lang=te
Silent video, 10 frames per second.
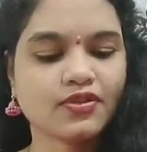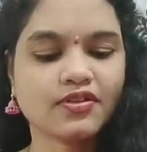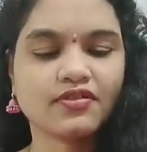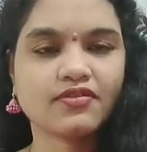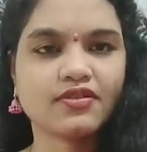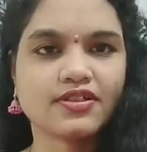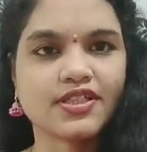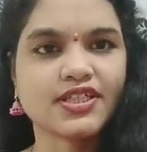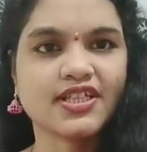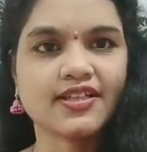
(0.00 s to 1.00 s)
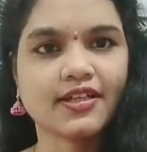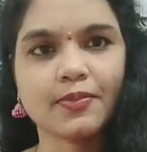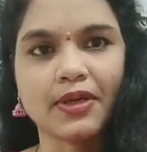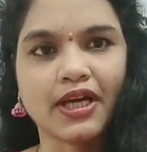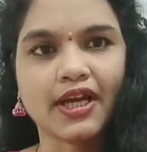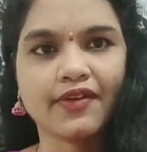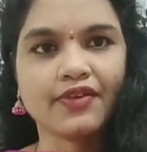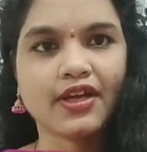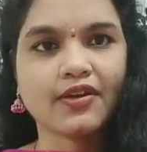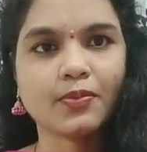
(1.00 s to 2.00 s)
కుదరదు డ్రెస్సెస్కి దానికి బాగా
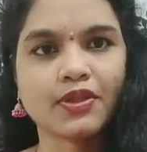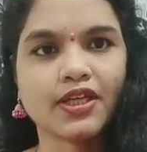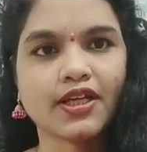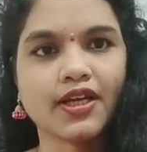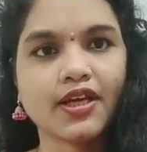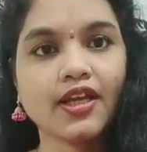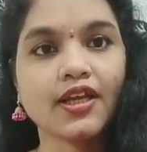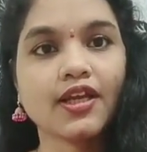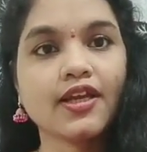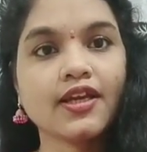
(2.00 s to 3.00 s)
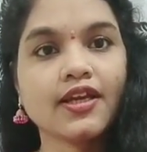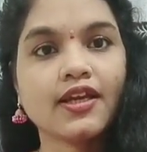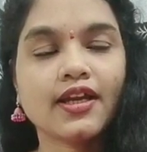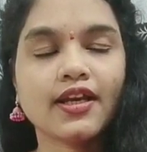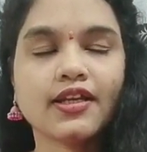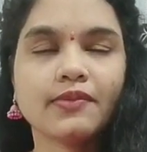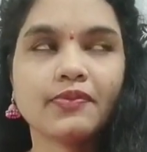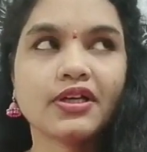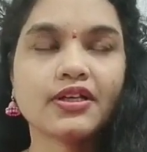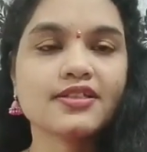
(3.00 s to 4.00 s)
హెవీ అయిపోతాయి కానీ
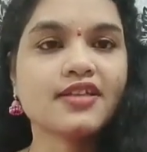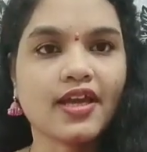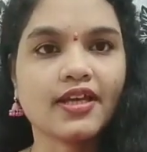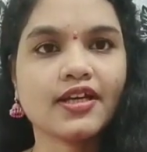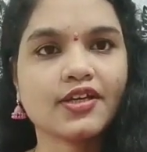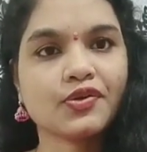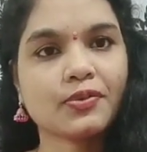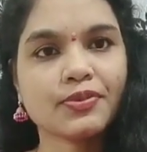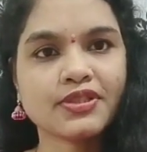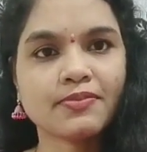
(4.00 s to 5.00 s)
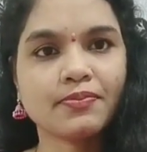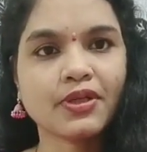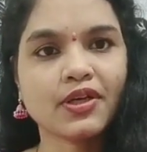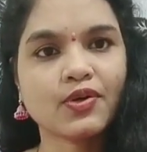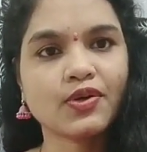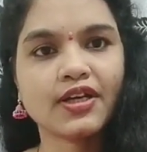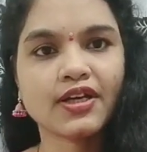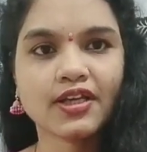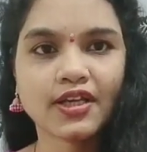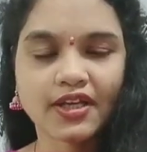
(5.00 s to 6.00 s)
ఎలాంటప్పుడు అంటే శారీ కట్టుకున్నప్పుడు సింపుల్గా
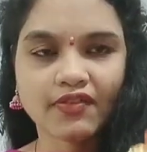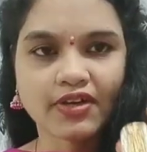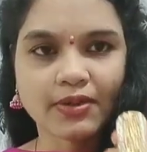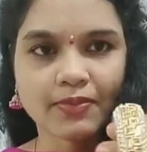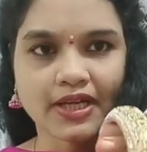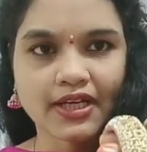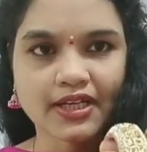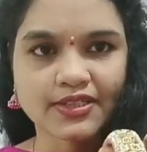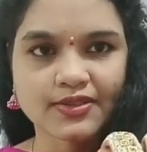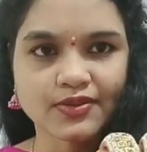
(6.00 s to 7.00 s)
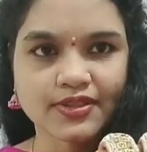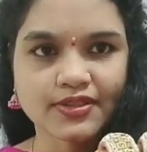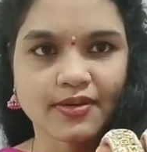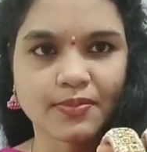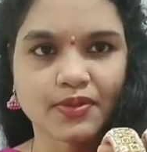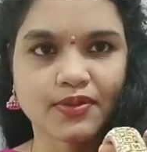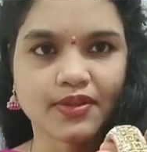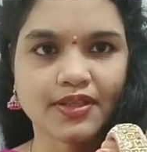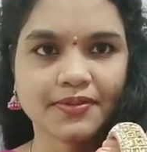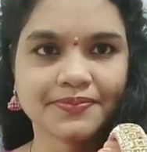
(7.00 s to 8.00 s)
ఉండడానికి ఈ వన్ బ్యాంగిల్ వేసుకుంటే
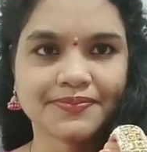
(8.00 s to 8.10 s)
సరిపోతుంది